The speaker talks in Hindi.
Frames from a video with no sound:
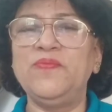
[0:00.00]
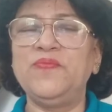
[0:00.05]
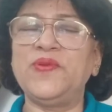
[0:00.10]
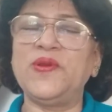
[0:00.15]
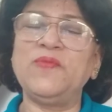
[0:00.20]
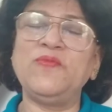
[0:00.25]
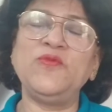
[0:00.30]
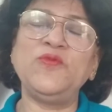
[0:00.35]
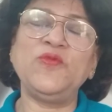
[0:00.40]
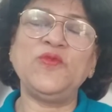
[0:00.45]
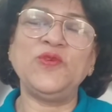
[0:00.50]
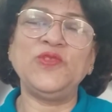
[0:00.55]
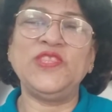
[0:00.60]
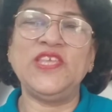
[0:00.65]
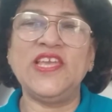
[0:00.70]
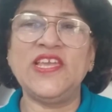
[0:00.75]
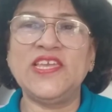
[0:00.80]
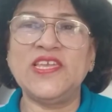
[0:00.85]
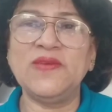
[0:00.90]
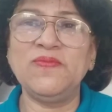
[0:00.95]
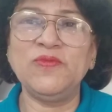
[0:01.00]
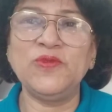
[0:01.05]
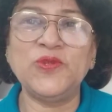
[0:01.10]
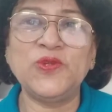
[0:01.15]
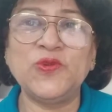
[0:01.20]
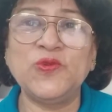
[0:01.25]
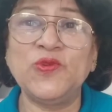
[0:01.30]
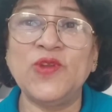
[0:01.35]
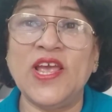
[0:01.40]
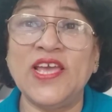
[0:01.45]
प्रभु को देख के
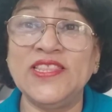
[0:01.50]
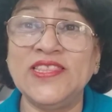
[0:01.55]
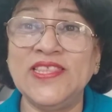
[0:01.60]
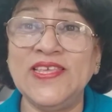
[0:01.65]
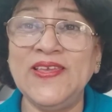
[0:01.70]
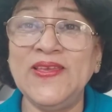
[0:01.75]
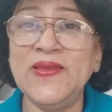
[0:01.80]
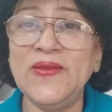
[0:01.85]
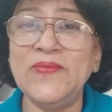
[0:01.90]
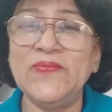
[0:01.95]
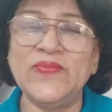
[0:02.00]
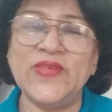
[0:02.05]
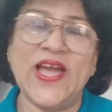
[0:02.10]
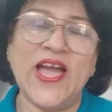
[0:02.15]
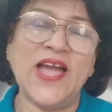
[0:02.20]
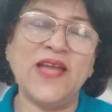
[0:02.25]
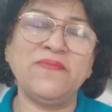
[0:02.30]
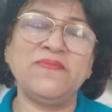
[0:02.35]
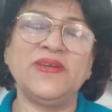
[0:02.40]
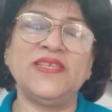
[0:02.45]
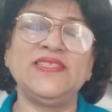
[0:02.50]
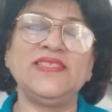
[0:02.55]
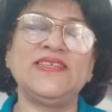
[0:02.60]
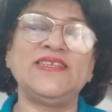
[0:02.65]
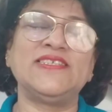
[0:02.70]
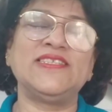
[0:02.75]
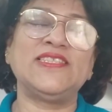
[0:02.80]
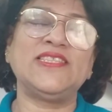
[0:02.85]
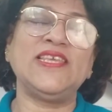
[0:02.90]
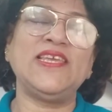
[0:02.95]
मुस्कुराती आंख बंद
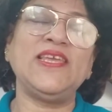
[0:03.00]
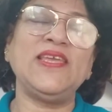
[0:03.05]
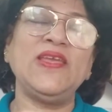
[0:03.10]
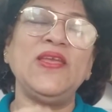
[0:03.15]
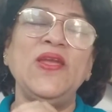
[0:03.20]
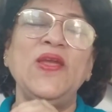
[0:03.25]
करती